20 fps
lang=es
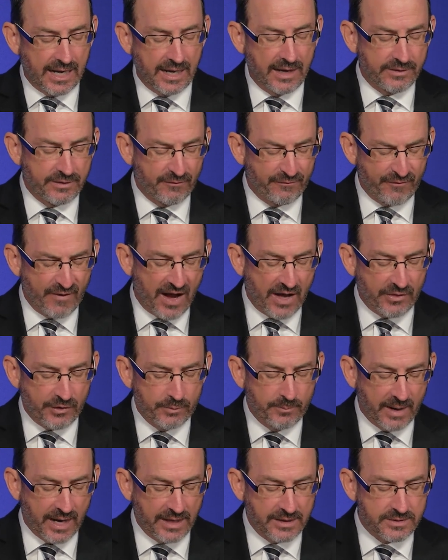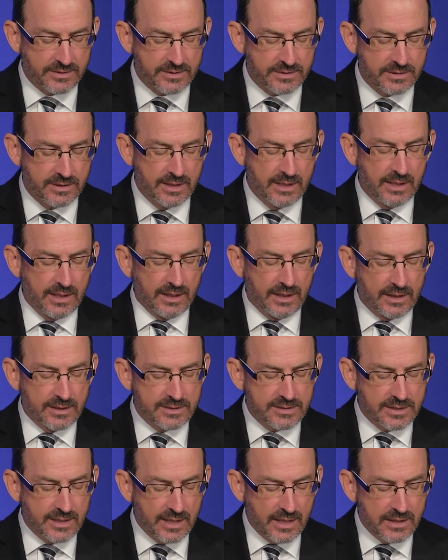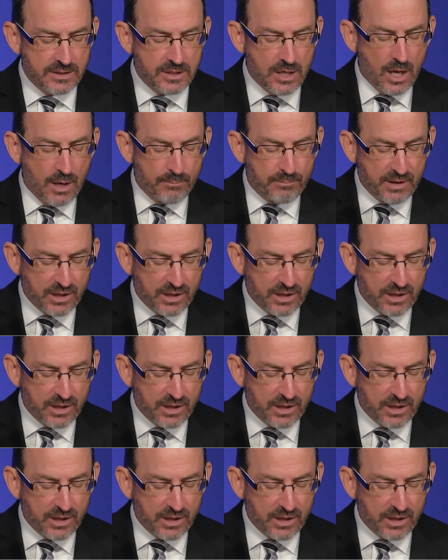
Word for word: Dios el Padre hace, dice,